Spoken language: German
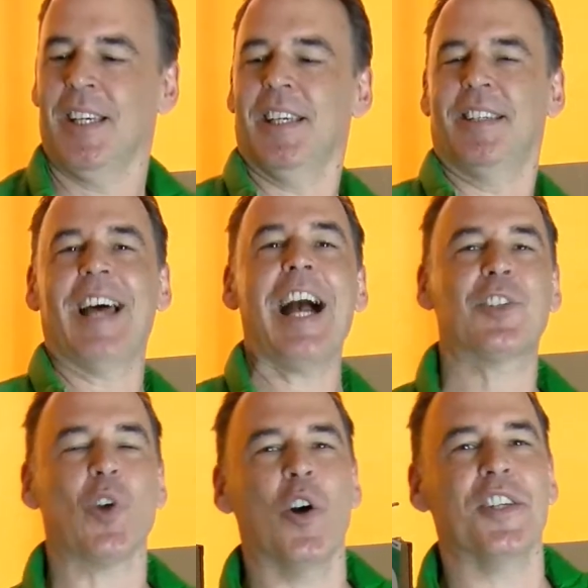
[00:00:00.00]
Ich
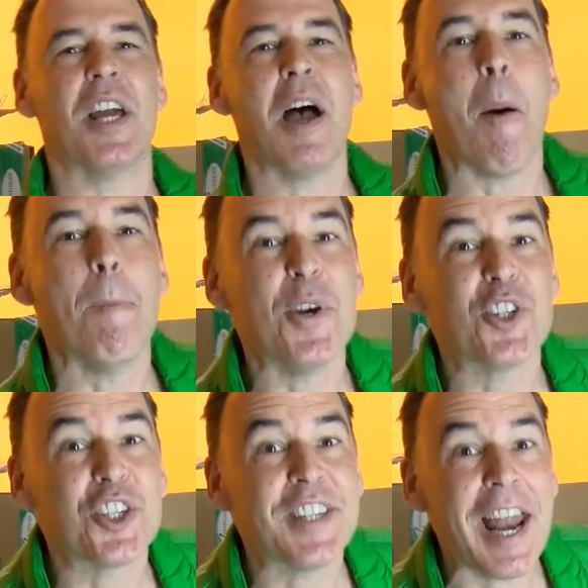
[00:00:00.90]
sag's euch,
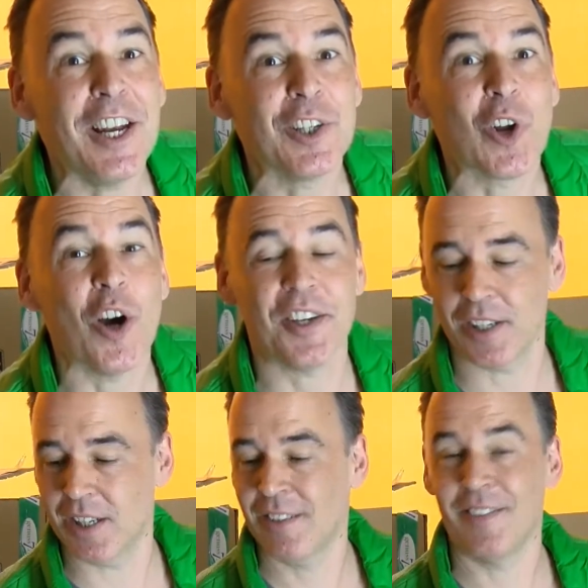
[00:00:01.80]
Bestellen,
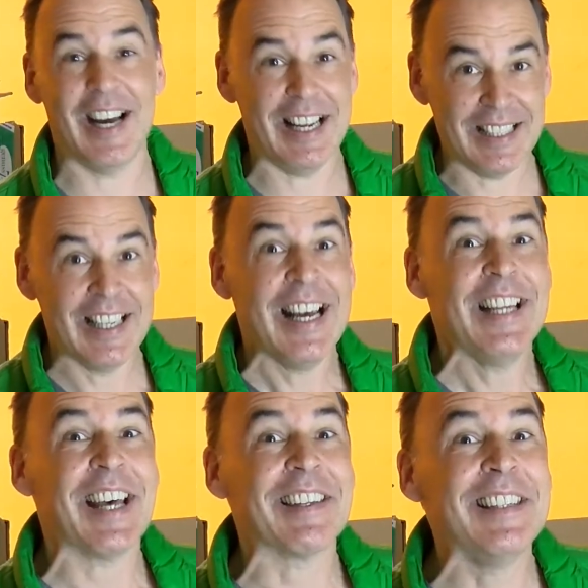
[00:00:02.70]
Leute, weil
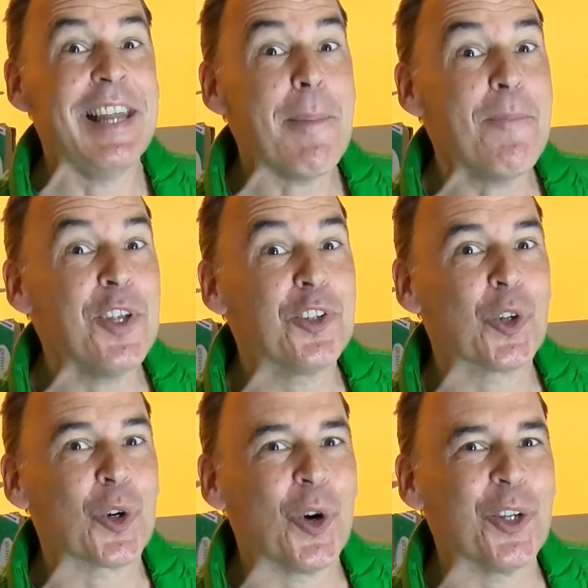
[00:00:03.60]
das Leben ist
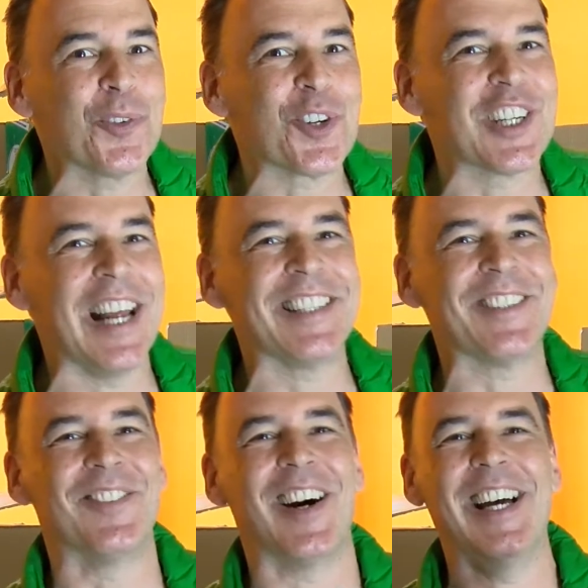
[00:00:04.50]
zu kurz für
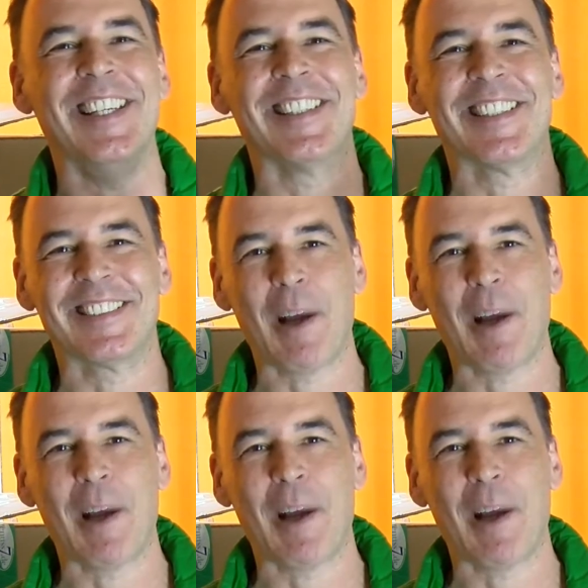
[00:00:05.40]
schlechten Wein.